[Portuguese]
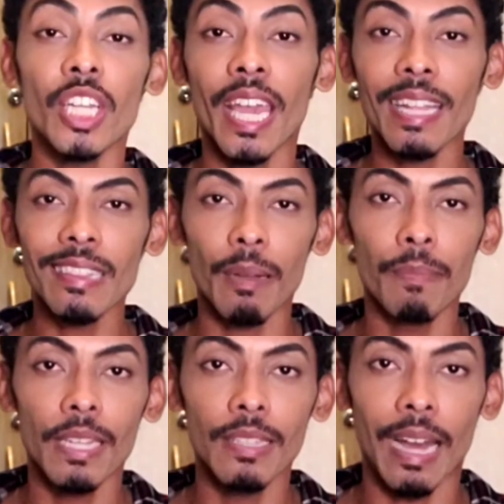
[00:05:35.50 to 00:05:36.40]
de
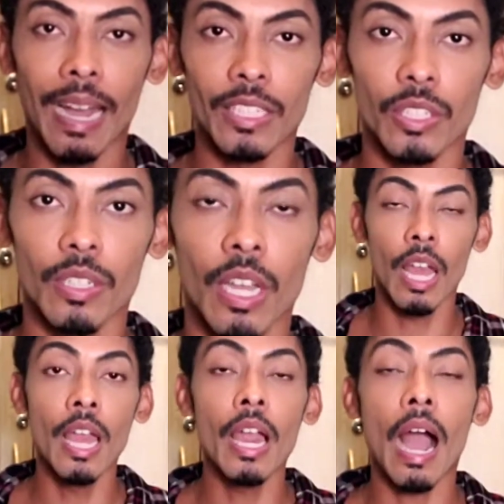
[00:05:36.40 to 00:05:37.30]
rentabilidade
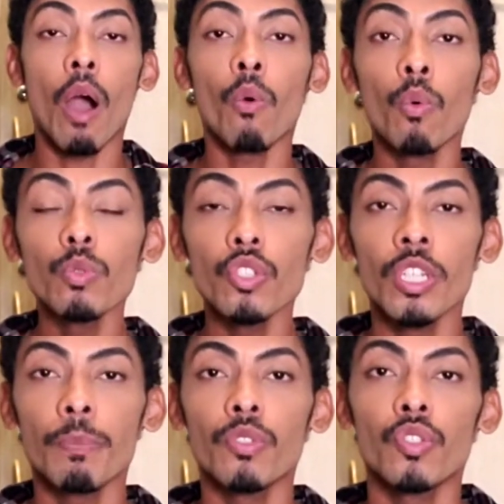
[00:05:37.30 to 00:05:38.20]
alguns
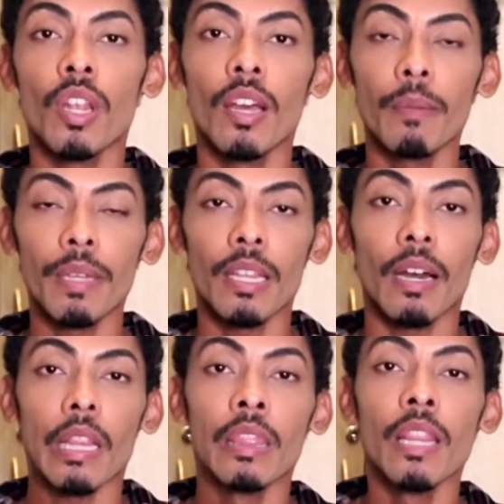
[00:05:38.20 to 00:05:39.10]
tipos de
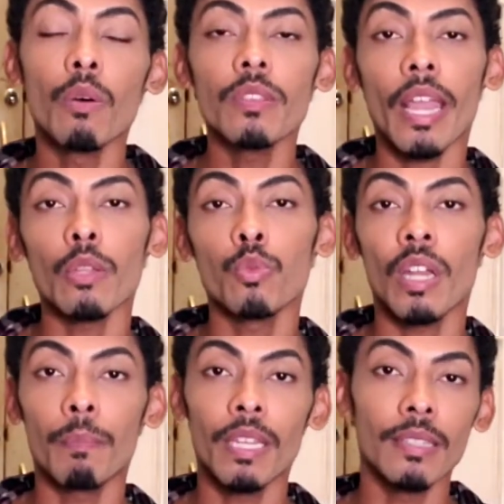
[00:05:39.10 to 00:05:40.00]
lâmina não têm a
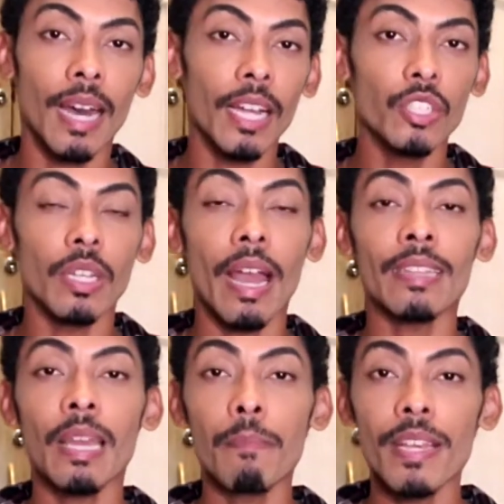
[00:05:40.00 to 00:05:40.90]
durabilidade
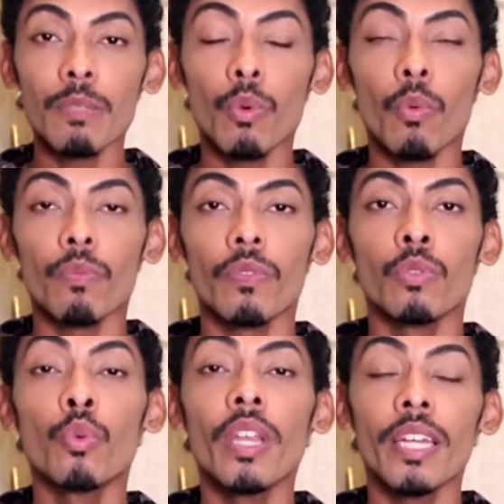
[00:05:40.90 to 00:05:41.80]
até mesmo
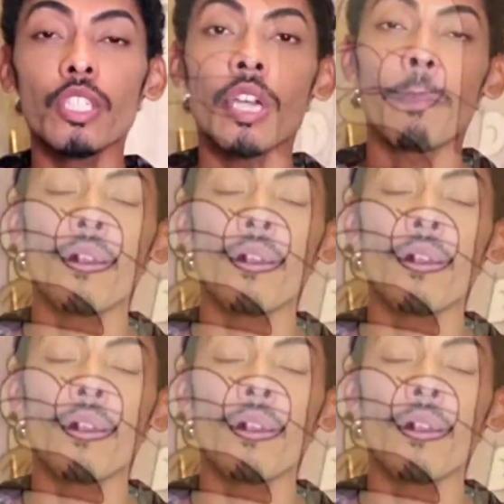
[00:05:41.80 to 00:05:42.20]
durante a